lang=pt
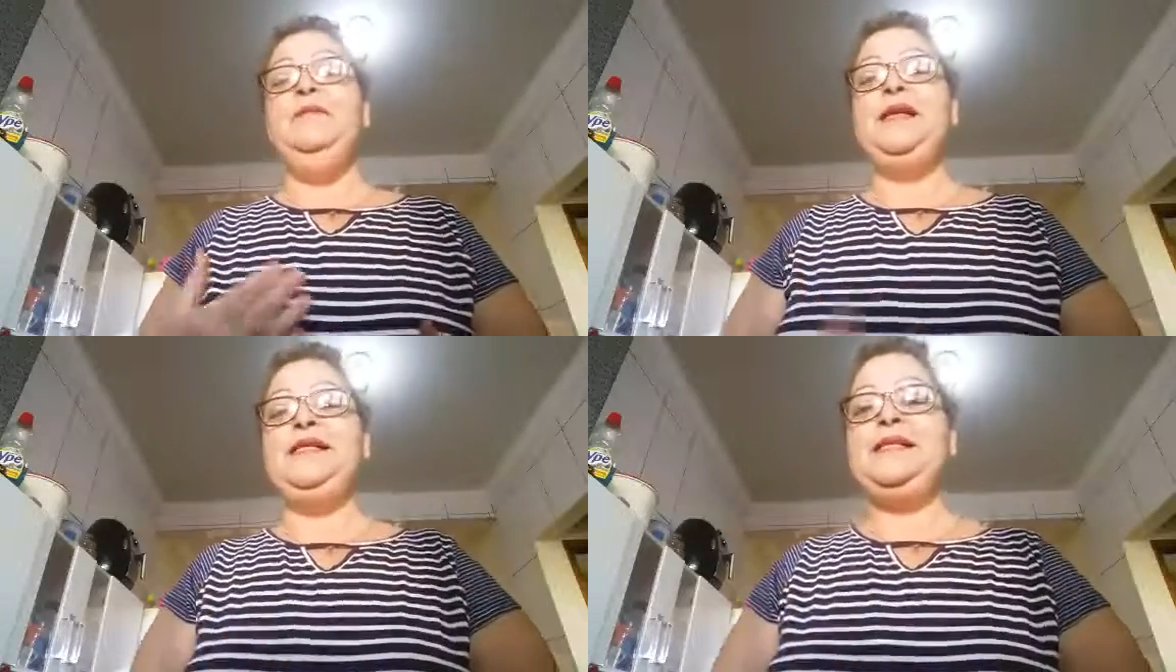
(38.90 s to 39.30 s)

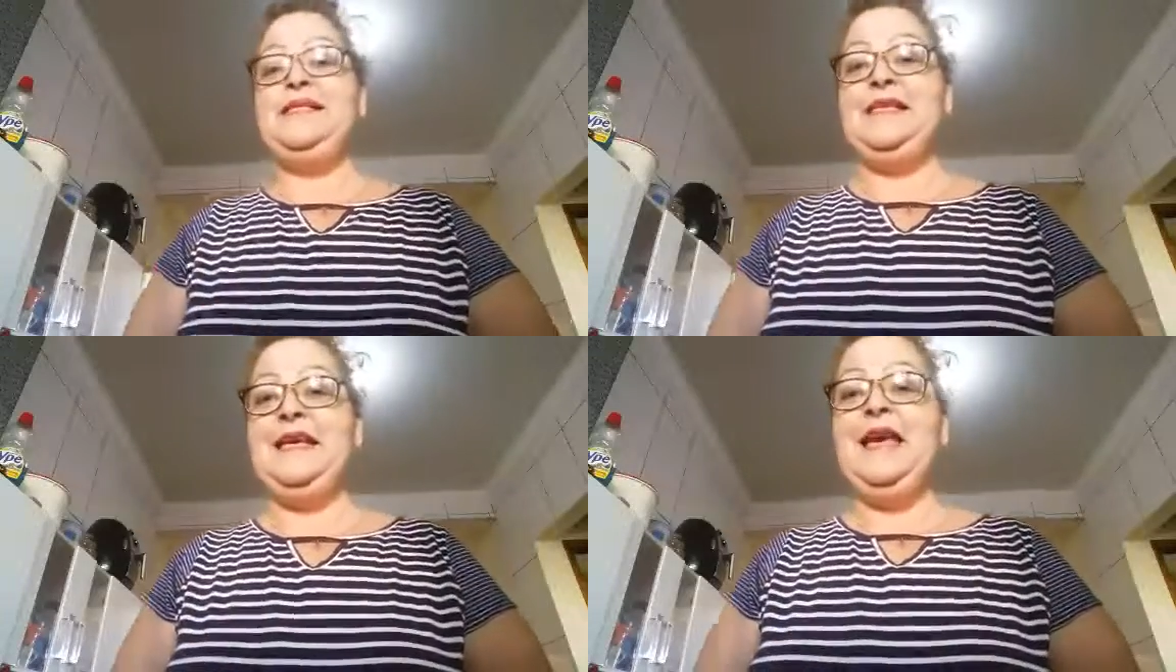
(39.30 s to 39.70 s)
Mas
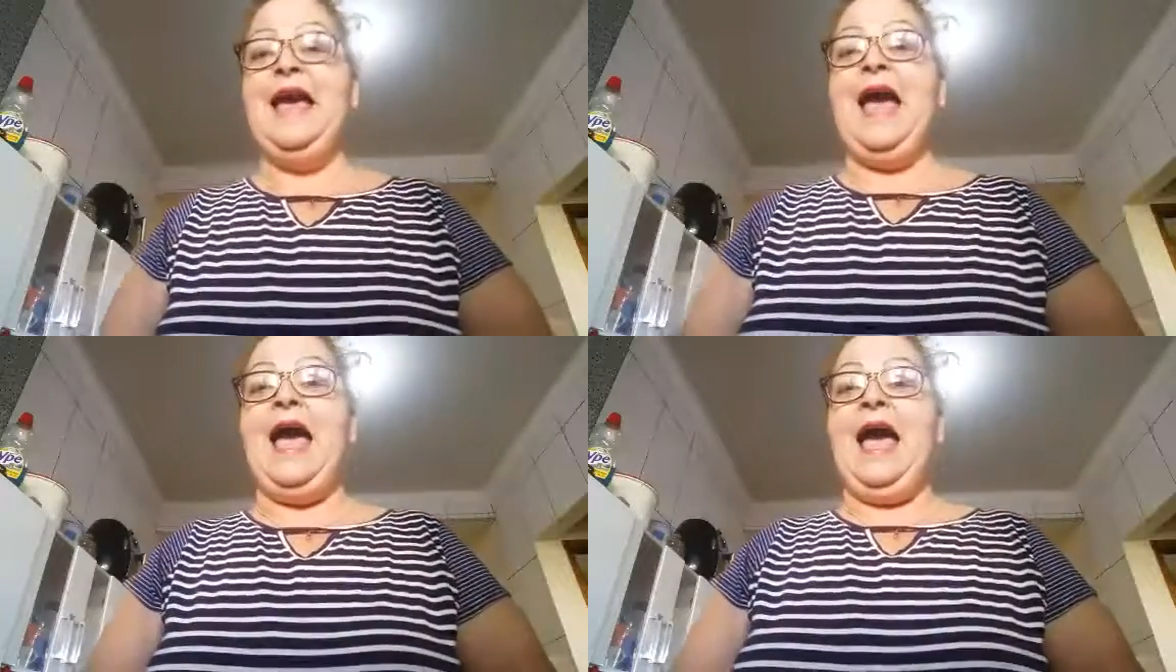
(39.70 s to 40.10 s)
assim,
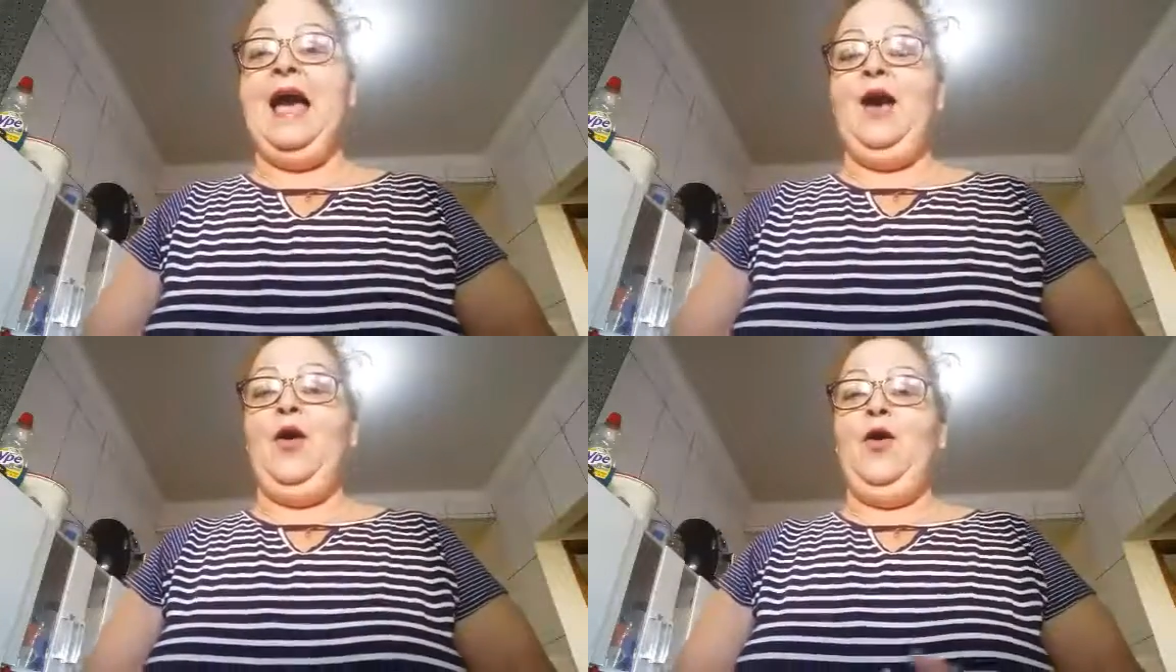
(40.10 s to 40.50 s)

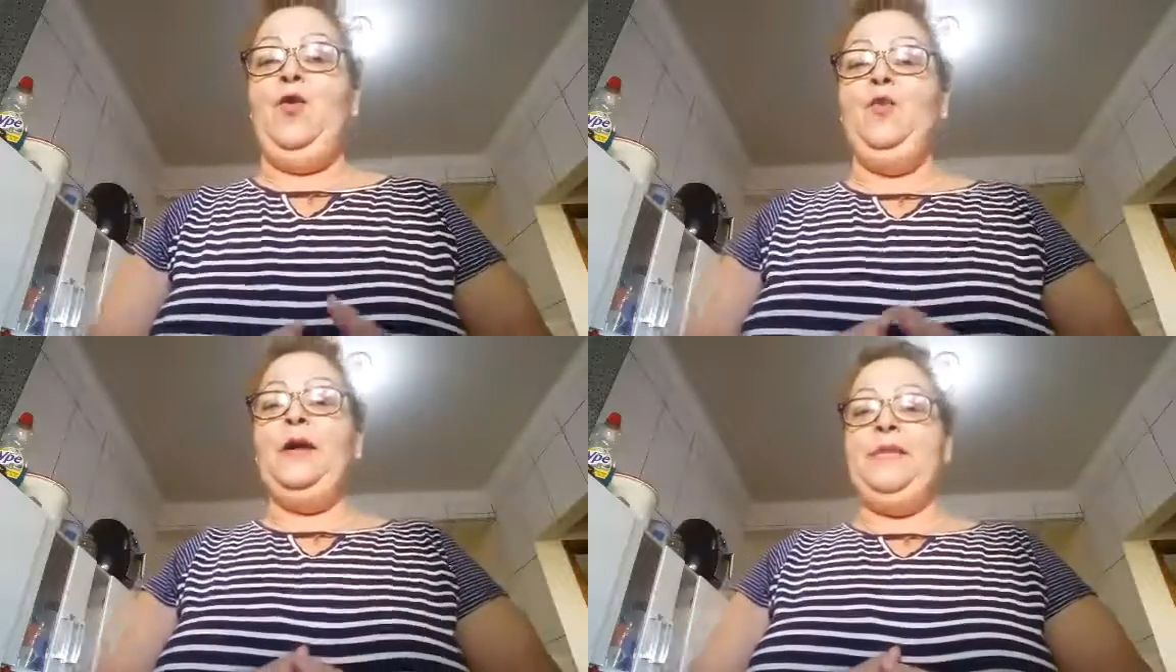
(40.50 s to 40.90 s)

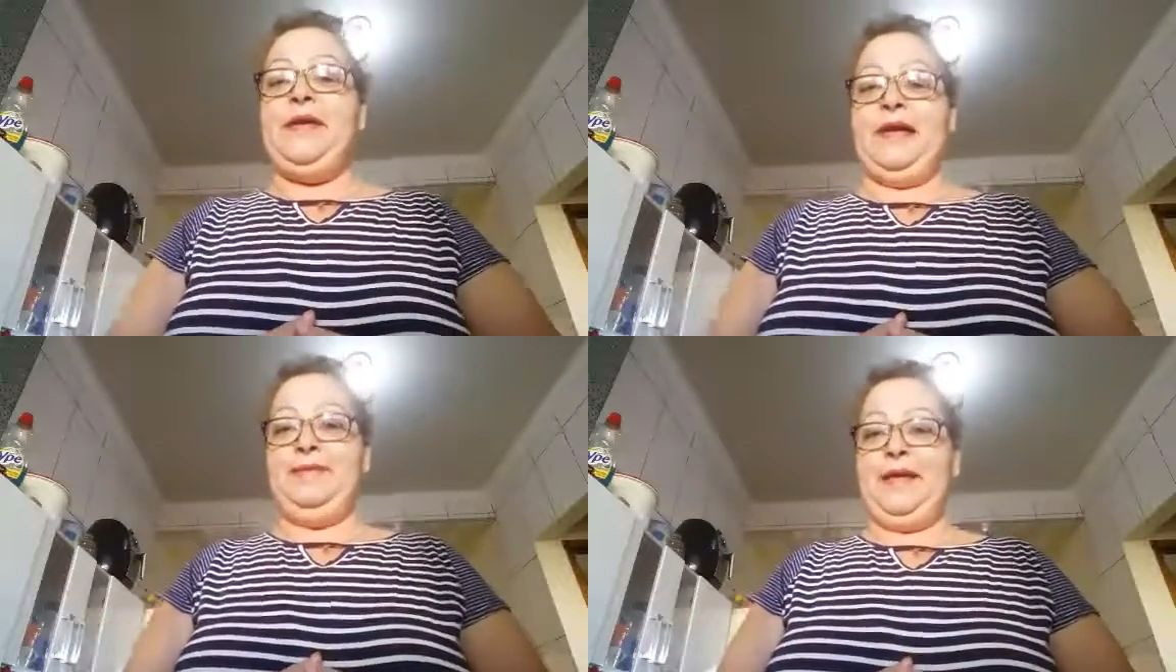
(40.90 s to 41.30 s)
uma
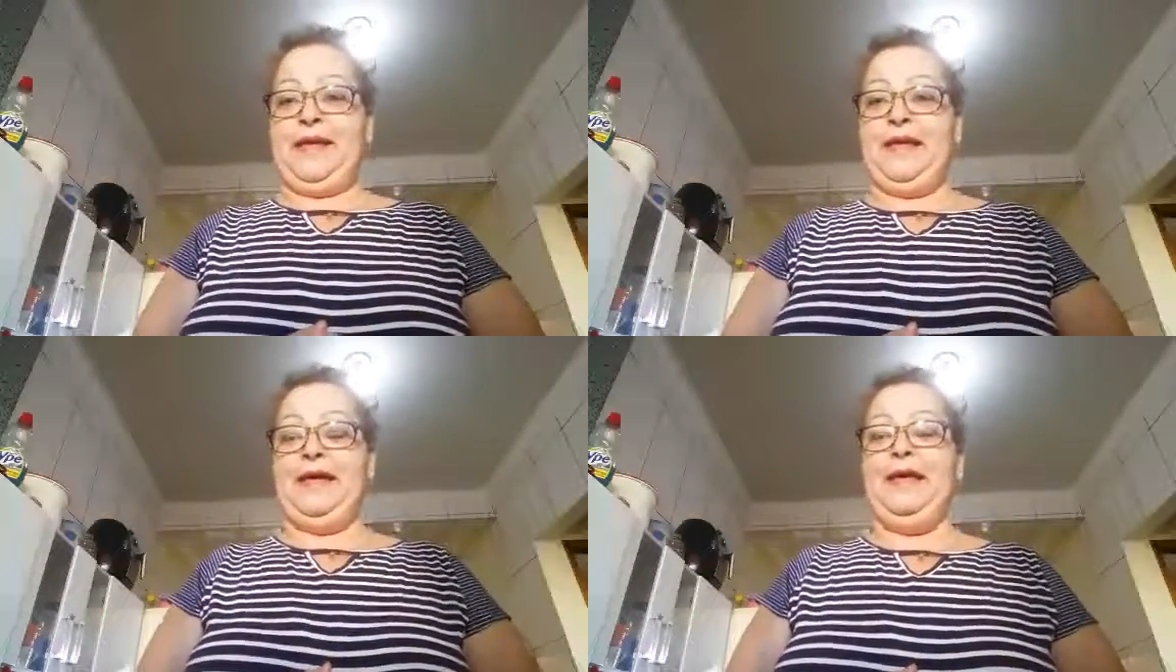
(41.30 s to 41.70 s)
amiga
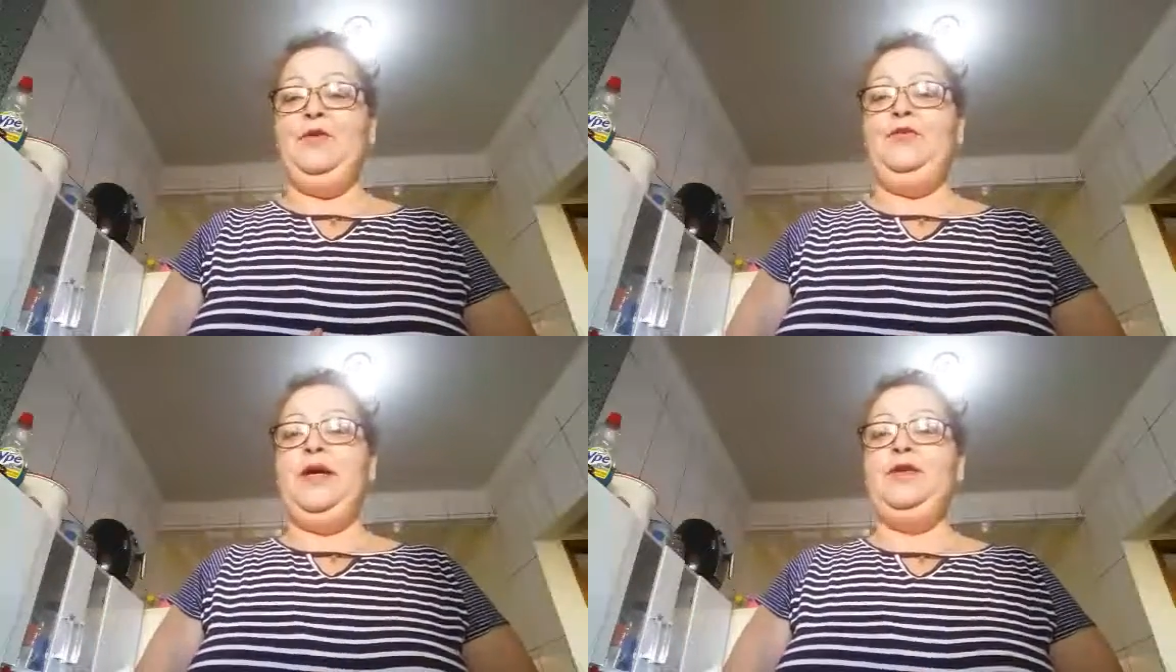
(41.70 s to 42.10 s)
minha,
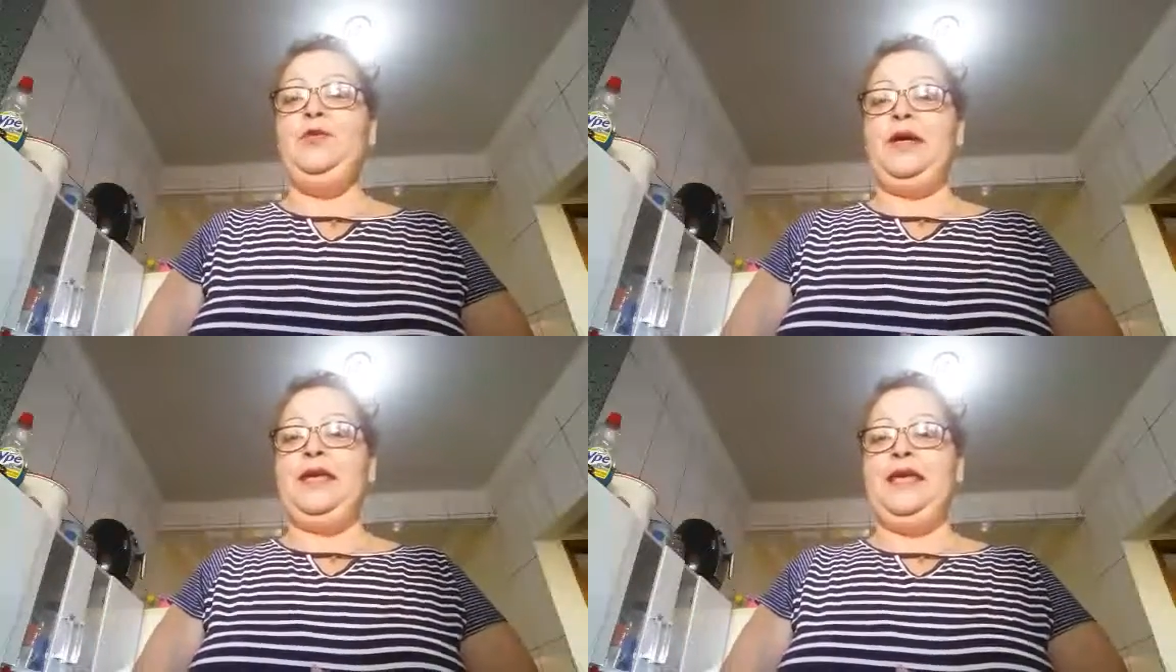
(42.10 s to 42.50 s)
eu
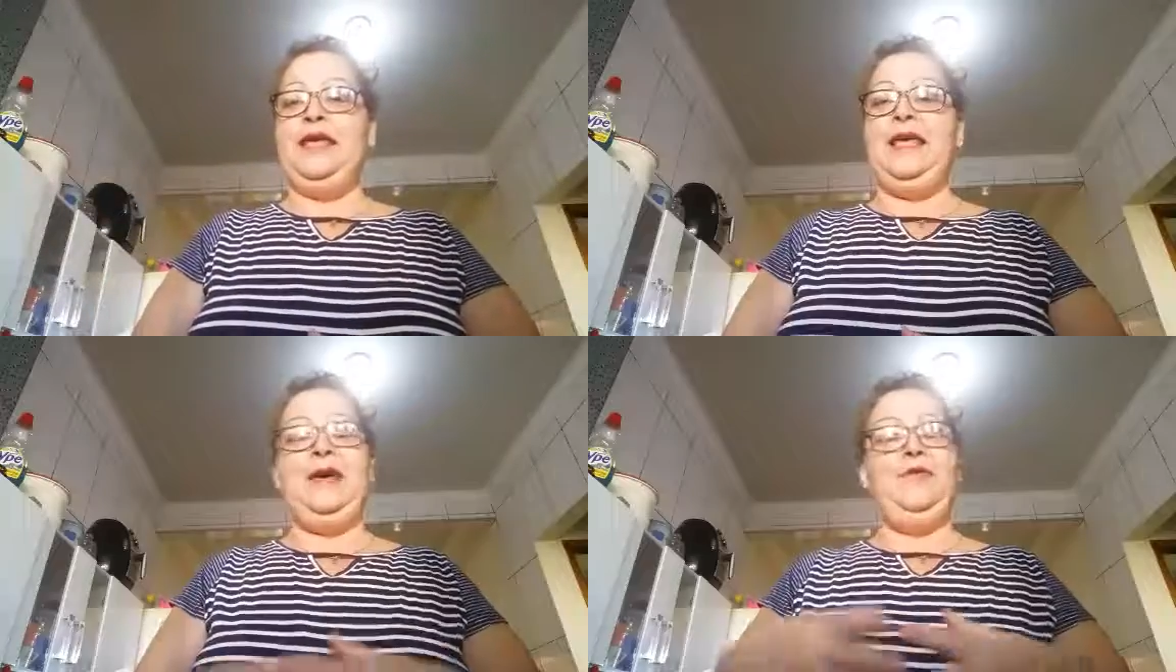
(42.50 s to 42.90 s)
vendo
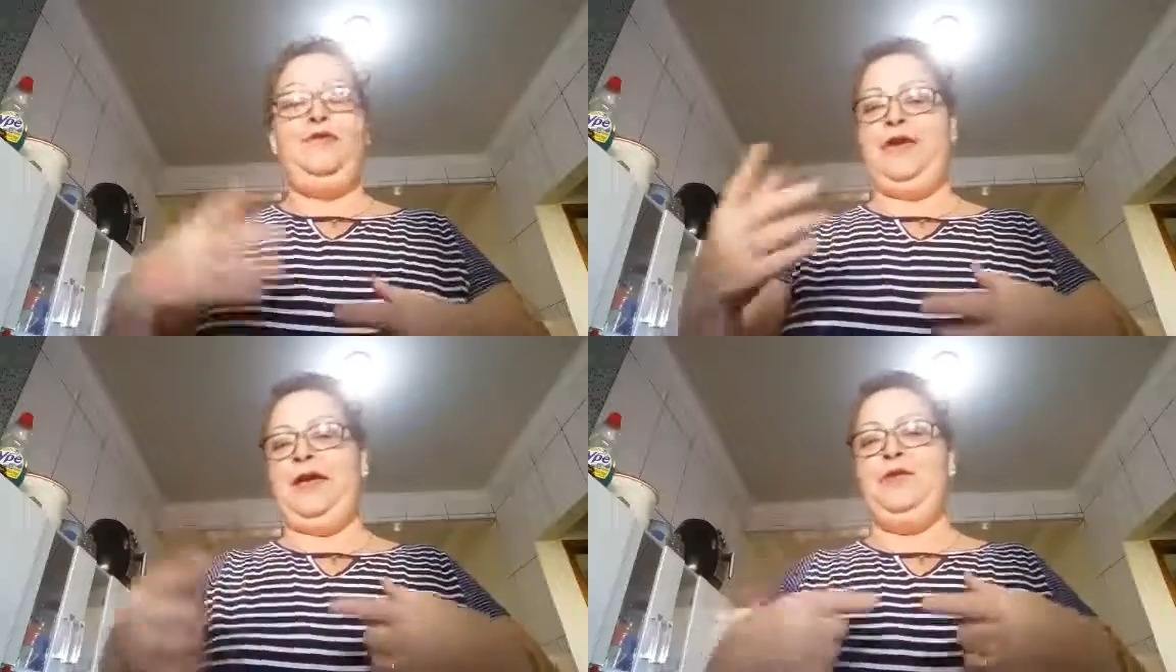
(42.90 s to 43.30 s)
eu
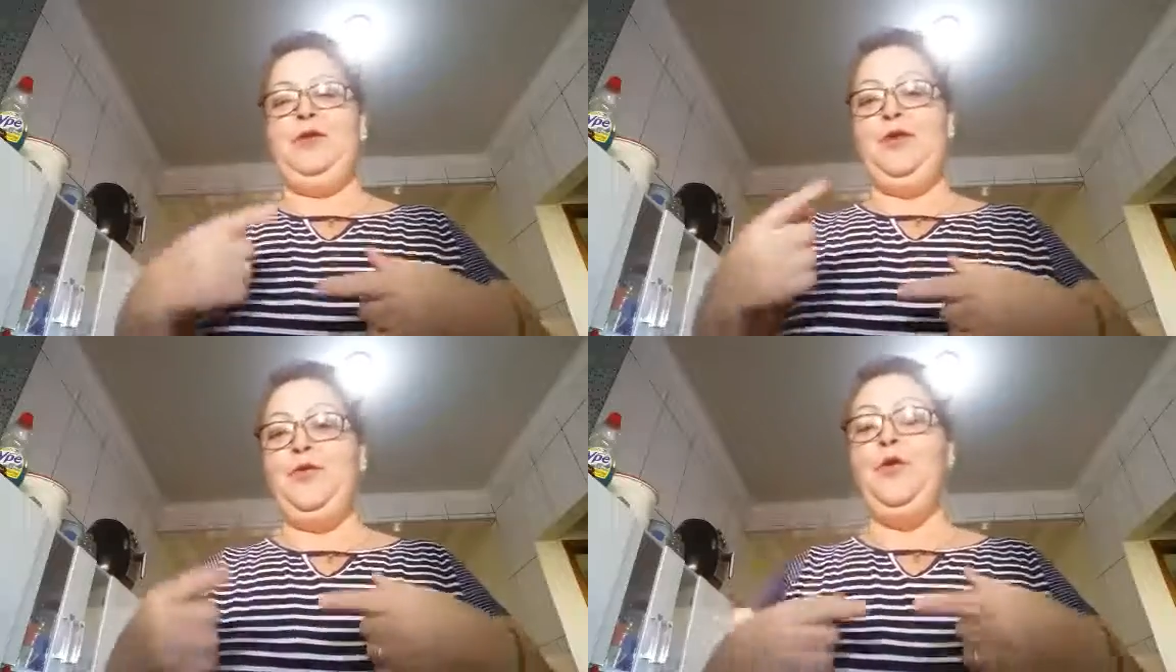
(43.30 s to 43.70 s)
vendo, não.